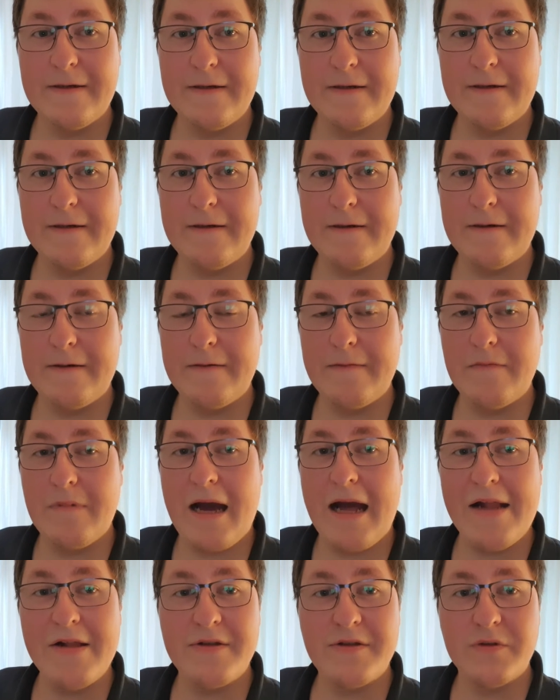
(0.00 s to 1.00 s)

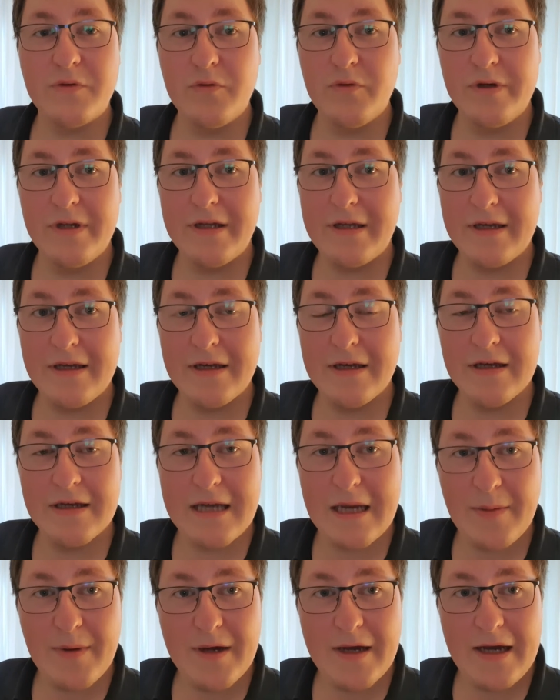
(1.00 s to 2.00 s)
allzu gute
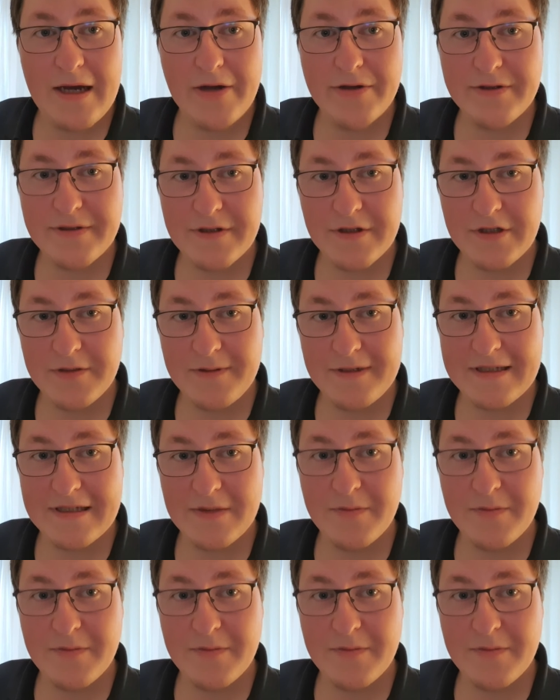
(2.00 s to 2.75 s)
Kamera oder sonst was.